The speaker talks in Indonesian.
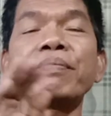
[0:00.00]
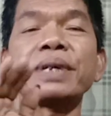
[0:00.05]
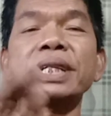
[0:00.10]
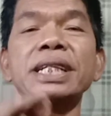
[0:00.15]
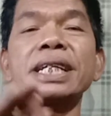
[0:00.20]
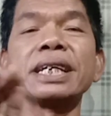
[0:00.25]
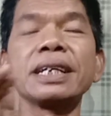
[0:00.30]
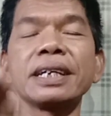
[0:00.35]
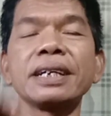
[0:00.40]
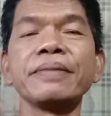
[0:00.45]

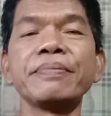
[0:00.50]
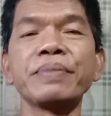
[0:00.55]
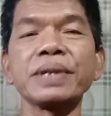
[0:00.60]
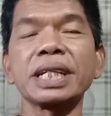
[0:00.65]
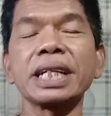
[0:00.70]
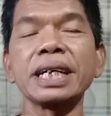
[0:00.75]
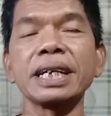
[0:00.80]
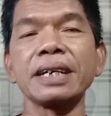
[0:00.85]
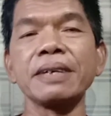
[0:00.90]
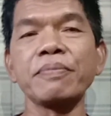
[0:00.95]

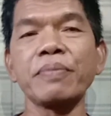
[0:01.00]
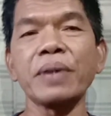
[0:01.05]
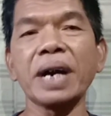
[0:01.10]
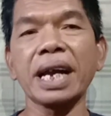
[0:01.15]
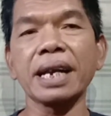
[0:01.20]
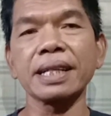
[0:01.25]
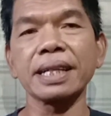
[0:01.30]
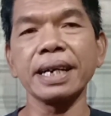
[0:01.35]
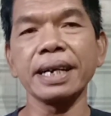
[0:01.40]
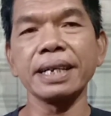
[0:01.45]
petinggi-petinggi
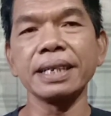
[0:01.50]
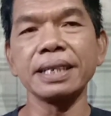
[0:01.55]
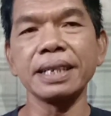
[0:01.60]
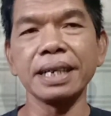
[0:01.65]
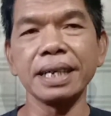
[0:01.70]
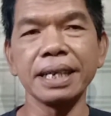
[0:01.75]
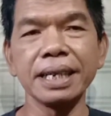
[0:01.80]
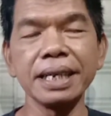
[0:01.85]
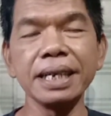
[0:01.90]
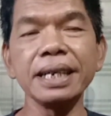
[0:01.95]
partai
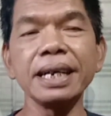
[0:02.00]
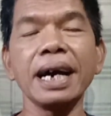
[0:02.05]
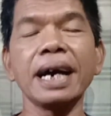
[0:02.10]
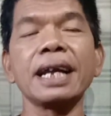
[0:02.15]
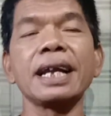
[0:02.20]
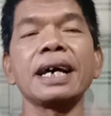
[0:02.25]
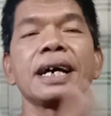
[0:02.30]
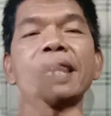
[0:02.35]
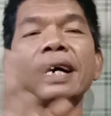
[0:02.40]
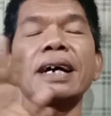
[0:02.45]
ini
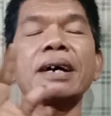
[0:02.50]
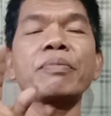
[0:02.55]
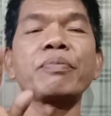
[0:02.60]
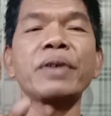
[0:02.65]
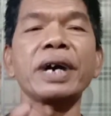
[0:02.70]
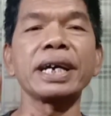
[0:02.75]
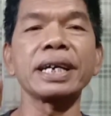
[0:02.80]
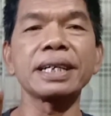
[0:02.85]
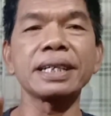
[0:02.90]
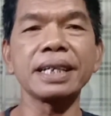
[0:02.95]
alangkah
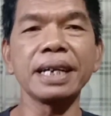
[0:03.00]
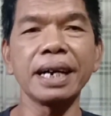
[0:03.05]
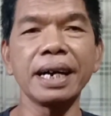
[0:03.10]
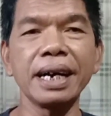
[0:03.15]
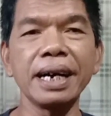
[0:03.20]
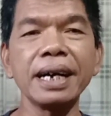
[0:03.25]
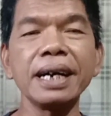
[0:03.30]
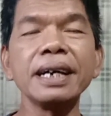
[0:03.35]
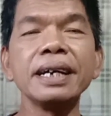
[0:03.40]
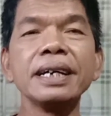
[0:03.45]

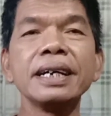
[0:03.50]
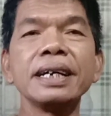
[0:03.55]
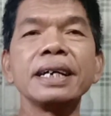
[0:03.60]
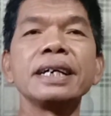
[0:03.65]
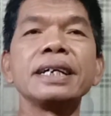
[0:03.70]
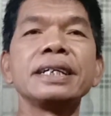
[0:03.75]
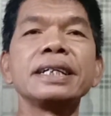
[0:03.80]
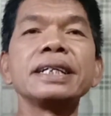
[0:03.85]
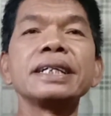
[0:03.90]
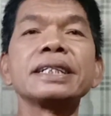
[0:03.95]
baiknya
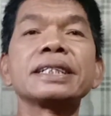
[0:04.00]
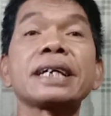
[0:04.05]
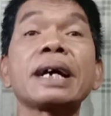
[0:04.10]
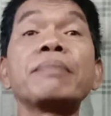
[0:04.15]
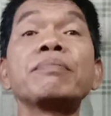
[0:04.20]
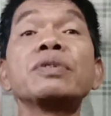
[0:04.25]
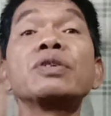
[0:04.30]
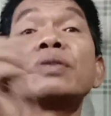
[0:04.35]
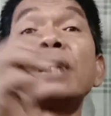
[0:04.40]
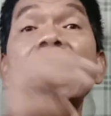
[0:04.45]
ini
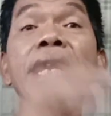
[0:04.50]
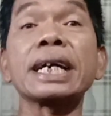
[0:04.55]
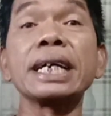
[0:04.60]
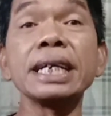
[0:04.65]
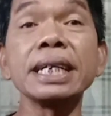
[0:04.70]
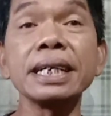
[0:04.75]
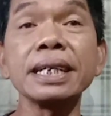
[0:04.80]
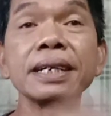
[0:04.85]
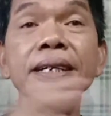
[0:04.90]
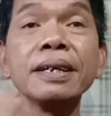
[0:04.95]
disambung
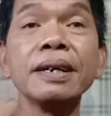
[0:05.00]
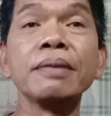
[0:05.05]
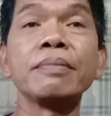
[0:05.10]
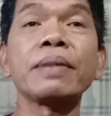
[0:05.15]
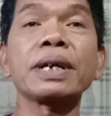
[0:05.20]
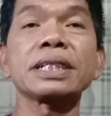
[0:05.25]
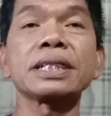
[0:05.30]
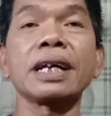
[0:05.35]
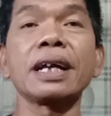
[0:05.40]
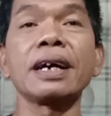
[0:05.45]
lagi
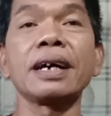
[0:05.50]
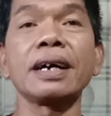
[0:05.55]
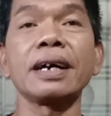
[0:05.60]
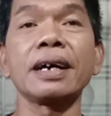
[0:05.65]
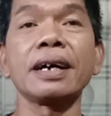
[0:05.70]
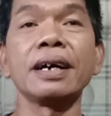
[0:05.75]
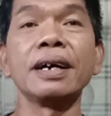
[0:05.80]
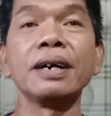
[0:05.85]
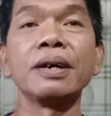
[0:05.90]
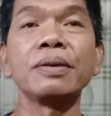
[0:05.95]

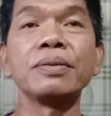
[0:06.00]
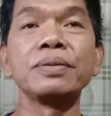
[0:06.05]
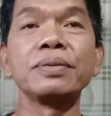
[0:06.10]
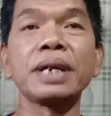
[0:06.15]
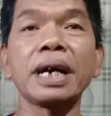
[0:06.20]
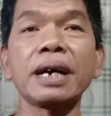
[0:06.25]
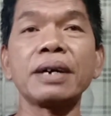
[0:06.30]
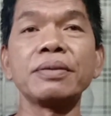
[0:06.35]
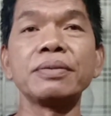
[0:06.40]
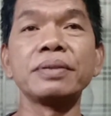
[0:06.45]
masalah
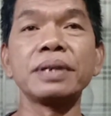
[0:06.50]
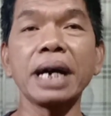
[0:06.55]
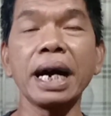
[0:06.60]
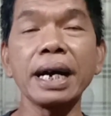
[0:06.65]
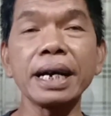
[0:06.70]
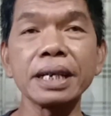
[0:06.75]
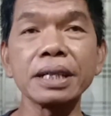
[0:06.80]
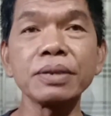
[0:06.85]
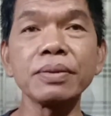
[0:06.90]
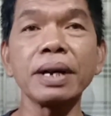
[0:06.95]

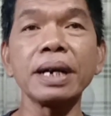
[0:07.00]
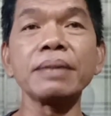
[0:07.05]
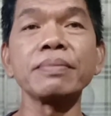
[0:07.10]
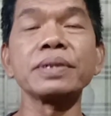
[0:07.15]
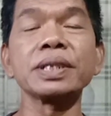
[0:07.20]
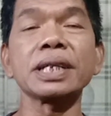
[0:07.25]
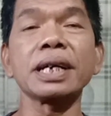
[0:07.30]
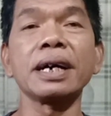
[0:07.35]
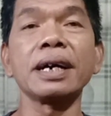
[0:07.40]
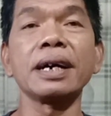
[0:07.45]
undang-undang itu kan
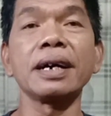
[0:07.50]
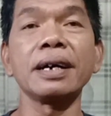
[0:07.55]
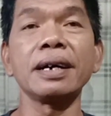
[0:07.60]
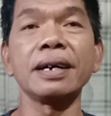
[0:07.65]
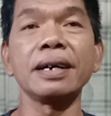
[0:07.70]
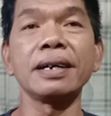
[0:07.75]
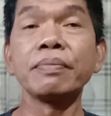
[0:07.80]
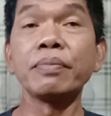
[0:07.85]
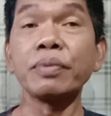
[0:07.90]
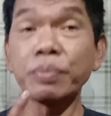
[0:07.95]
bisa
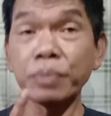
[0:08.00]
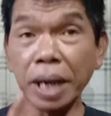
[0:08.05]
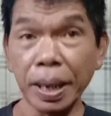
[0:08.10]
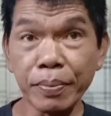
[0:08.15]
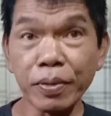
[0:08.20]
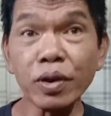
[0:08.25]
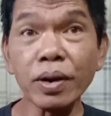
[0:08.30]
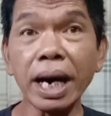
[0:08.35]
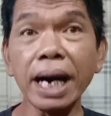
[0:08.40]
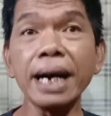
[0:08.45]

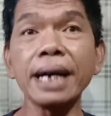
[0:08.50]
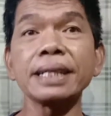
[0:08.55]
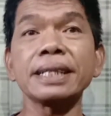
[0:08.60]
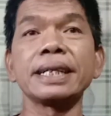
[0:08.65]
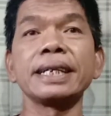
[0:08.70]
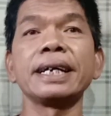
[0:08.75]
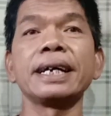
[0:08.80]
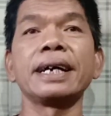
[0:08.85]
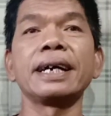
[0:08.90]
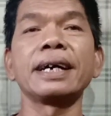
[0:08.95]
dibuat
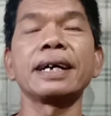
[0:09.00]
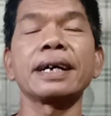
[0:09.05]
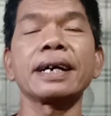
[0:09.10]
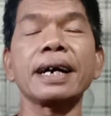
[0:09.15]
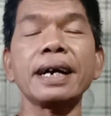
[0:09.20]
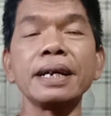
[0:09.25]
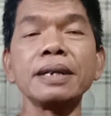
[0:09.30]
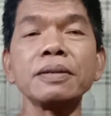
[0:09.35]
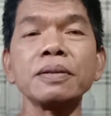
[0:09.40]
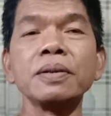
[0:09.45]
ya
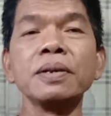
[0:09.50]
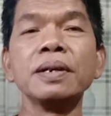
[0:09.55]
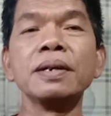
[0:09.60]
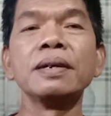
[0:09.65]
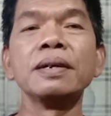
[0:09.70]
kan